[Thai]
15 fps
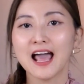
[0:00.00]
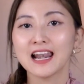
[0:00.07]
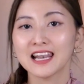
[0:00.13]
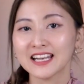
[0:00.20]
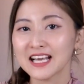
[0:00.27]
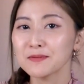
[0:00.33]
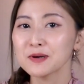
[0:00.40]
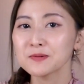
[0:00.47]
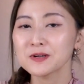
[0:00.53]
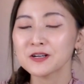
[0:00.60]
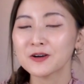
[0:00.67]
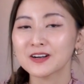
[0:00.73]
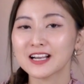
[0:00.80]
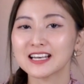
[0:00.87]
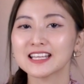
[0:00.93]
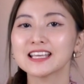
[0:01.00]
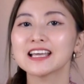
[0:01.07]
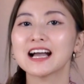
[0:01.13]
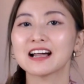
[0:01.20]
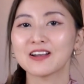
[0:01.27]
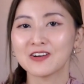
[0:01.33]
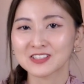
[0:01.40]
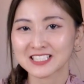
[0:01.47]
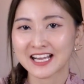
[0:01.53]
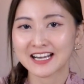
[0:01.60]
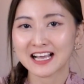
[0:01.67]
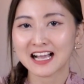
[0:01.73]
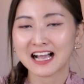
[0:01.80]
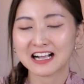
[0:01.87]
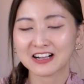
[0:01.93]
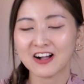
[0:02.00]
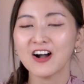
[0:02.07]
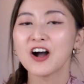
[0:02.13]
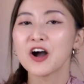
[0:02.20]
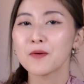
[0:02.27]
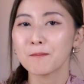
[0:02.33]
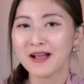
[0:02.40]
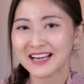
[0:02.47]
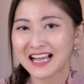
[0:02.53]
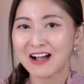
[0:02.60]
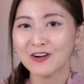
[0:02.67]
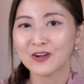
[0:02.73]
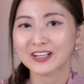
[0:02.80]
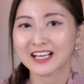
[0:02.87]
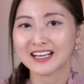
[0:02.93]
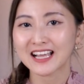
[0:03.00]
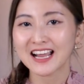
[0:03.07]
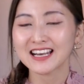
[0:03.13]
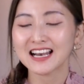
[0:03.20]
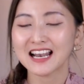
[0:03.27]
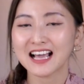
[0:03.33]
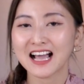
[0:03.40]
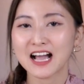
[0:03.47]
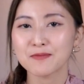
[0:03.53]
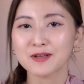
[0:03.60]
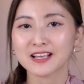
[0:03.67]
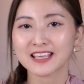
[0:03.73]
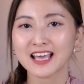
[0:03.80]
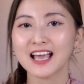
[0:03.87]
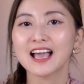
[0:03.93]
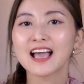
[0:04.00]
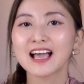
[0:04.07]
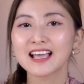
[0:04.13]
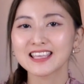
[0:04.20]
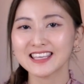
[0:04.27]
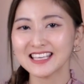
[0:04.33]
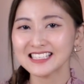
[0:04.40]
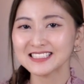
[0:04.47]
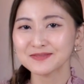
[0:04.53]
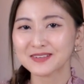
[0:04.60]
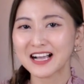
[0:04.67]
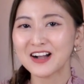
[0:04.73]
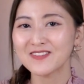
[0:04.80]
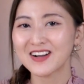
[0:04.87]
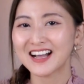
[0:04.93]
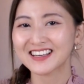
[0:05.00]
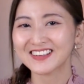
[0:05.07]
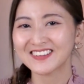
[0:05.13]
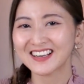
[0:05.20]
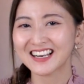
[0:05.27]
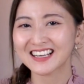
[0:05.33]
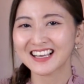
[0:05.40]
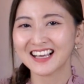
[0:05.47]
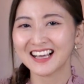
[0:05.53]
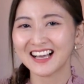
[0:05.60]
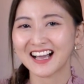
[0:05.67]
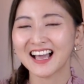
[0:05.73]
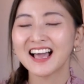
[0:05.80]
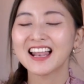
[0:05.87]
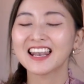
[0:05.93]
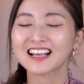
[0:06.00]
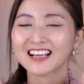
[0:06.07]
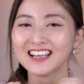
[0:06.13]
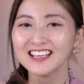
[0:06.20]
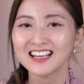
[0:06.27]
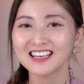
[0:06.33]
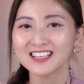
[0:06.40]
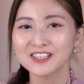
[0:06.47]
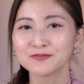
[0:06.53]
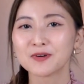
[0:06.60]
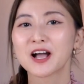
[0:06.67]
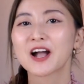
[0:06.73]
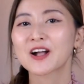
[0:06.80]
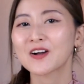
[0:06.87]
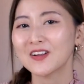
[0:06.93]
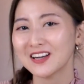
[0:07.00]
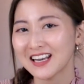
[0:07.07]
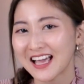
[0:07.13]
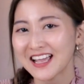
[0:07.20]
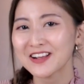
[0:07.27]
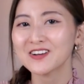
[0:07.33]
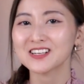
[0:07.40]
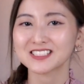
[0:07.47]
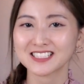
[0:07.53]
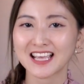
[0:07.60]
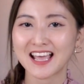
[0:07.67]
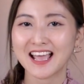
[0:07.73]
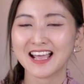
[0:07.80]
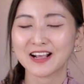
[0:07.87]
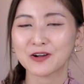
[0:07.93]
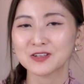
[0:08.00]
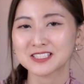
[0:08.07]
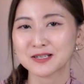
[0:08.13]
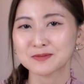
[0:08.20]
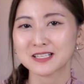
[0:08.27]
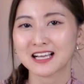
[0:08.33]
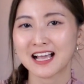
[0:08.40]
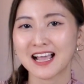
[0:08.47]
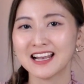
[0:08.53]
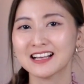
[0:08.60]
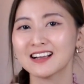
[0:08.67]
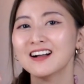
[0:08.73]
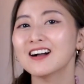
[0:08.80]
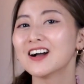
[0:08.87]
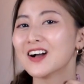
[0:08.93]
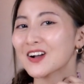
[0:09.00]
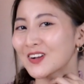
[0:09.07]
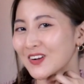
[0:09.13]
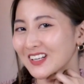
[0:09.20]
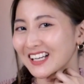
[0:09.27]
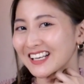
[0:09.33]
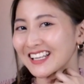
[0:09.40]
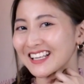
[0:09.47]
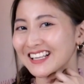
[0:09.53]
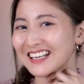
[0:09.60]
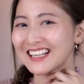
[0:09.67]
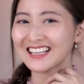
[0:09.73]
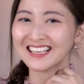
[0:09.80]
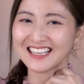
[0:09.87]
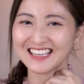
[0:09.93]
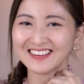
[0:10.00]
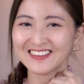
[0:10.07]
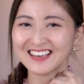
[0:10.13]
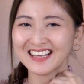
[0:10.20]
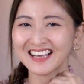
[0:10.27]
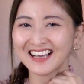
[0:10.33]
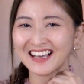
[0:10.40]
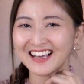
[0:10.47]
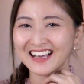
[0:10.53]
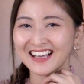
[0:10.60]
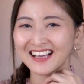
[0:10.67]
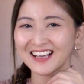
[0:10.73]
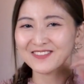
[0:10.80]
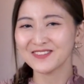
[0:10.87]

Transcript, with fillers: แล้วถ้าเพื่อนๆคนไหนที่อยากลองใช้นะคะ ก็ไปดาวน์โหลดกันได้ในราคาเพียงแค่ 29 บาท เท่านั้นก็อย่าลืมกดไลค์กดแชร์กด Subscribe แล้วก็กดกระดิ่งกริ๊งๆ ด้วยนะคะ